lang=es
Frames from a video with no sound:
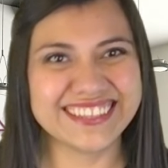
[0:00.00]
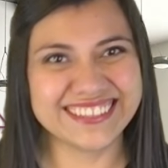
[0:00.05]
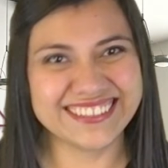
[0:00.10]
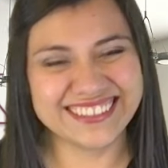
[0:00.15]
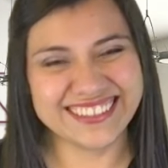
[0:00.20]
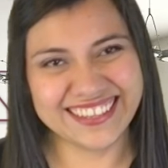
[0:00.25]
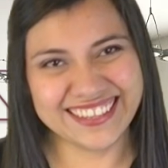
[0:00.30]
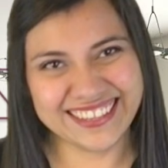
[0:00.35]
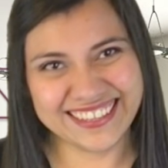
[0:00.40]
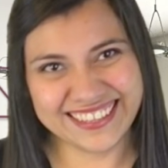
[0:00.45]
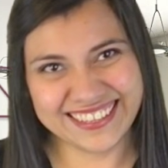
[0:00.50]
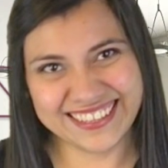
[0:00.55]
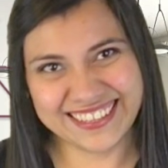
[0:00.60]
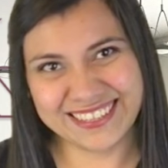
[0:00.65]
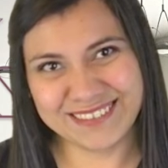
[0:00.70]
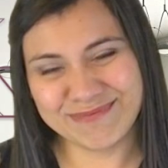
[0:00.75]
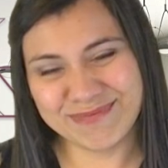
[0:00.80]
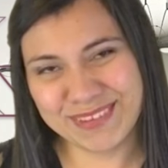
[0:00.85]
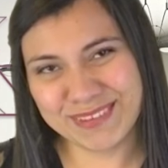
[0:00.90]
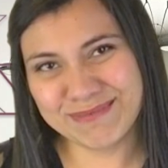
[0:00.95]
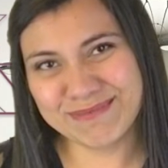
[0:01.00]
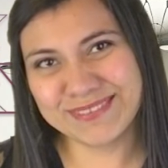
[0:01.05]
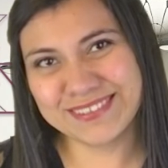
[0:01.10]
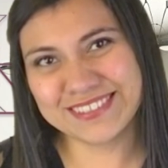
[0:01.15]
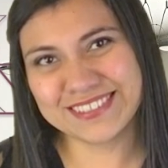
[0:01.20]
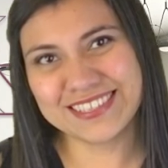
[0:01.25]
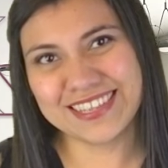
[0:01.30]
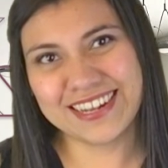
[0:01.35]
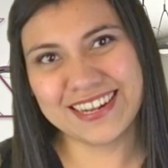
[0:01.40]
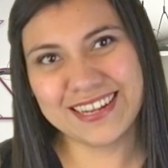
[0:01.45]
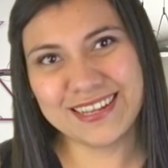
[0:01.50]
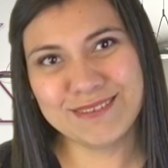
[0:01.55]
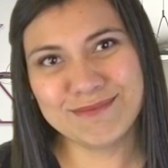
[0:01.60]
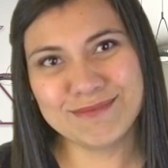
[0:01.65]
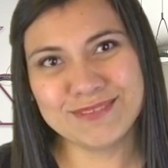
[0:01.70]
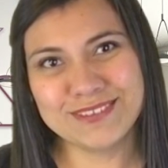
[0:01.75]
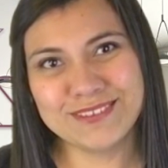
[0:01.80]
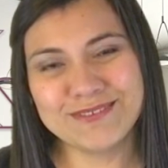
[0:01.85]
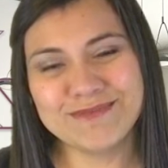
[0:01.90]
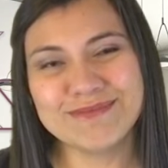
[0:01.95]
de miembros de
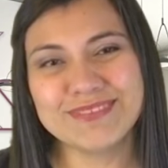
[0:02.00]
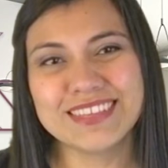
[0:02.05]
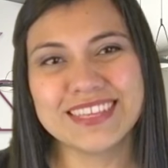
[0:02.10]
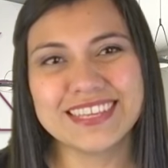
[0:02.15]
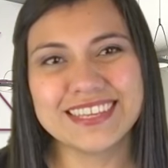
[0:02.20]
EMDU,